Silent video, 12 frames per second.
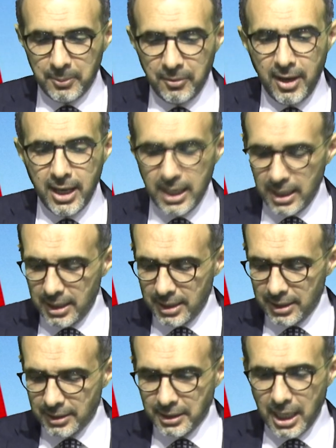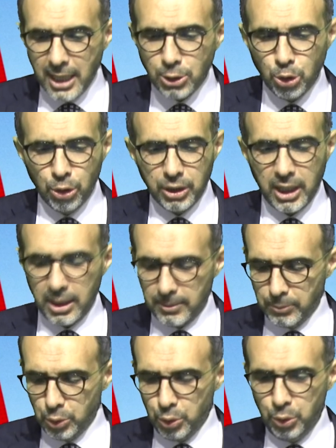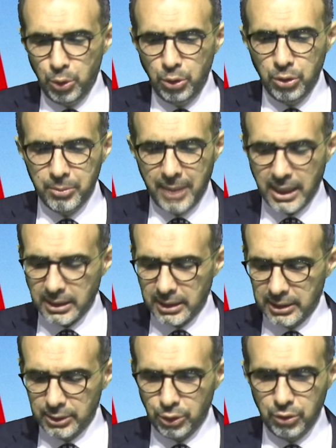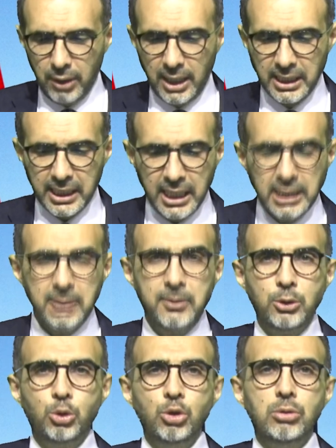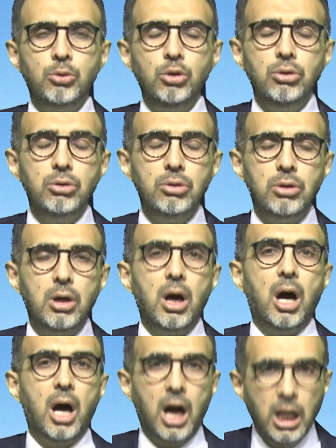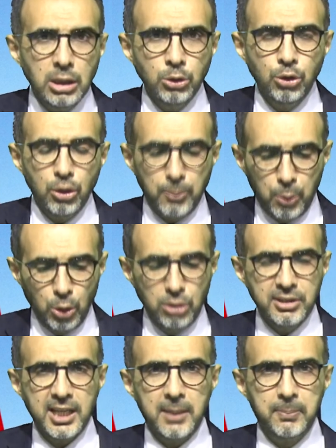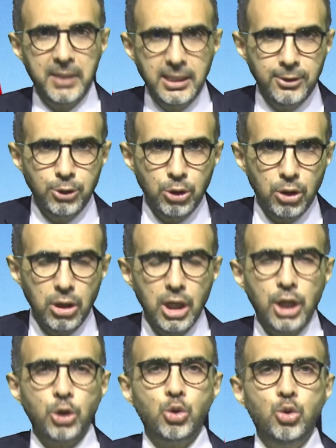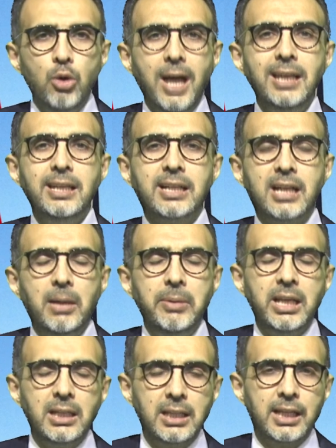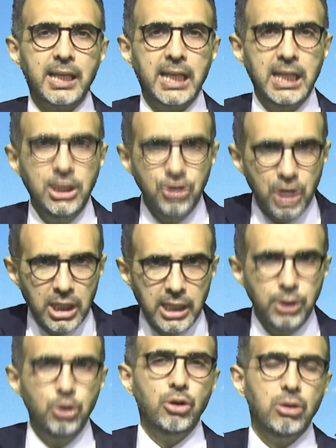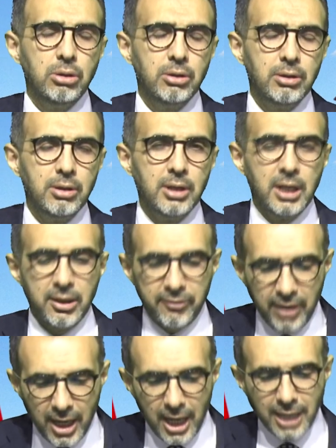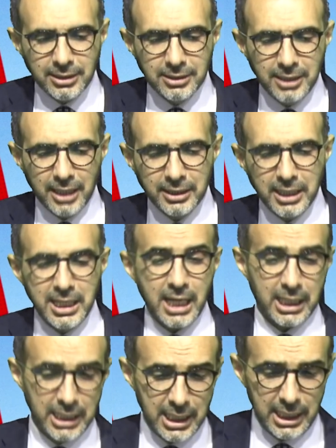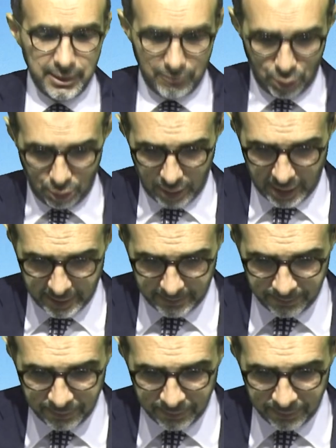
Ve daha sonra bu ünlü markanın güvenlik ekibi durumu anlıyor, polise bildiriyor. Güvenlik kameraları inceleniyor ve ardından da yakayı ele veriyorlar.